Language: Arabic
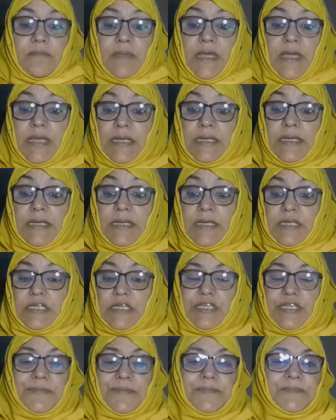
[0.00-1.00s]
ما
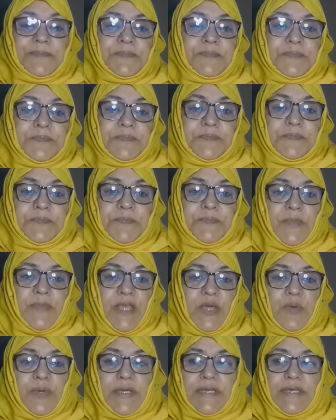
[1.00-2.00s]
عليناش
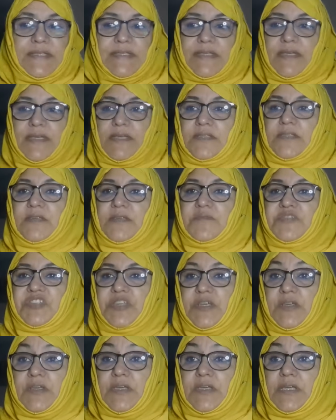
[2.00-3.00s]
ايوا يا سيدي
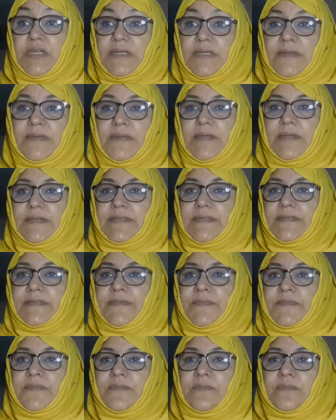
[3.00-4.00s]
مشيت
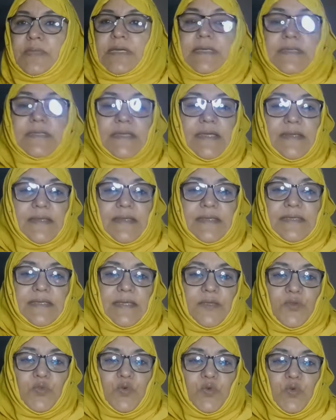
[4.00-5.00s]
نعس بقيت كنعس
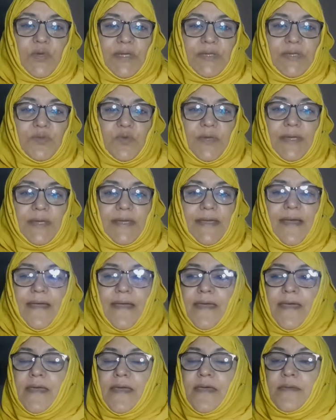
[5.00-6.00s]
كندور كندور هكا
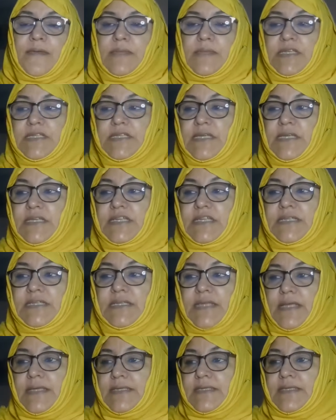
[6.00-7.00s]
ما جانيش
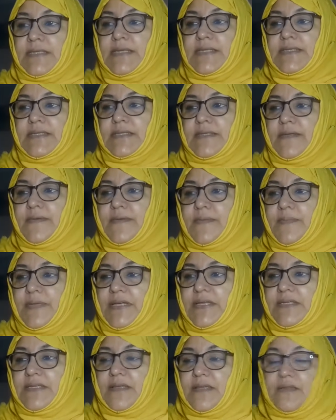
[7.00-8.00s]
النعاس قلت
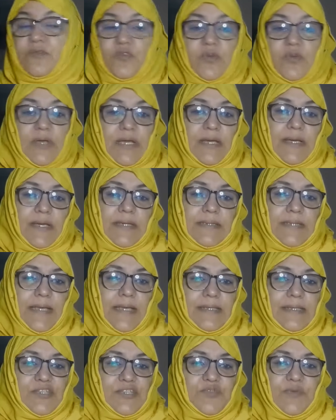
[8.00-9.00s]
بقيت كندور
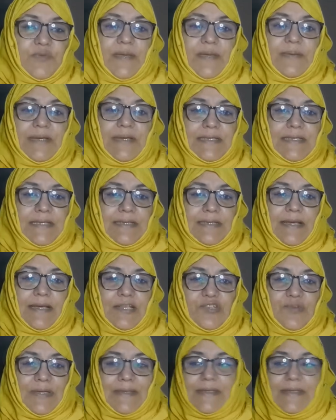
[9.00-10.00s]
دخلت شويه بقيت
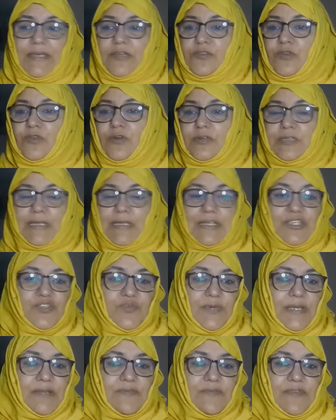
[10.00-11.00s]
كدخل شويه للتيك توك دخلت
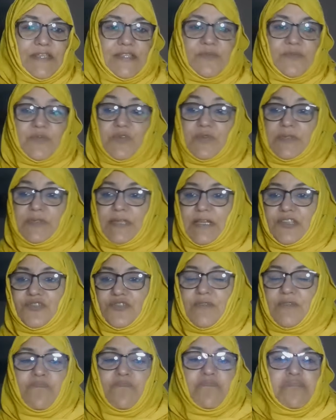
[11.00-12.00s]
شويه للفيسبوك دخلت
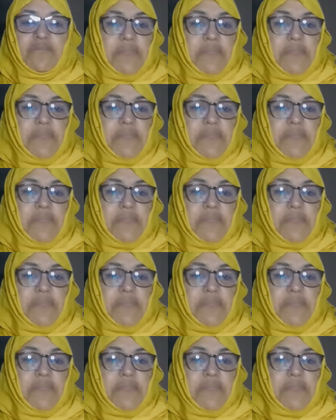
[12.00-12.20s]
شويه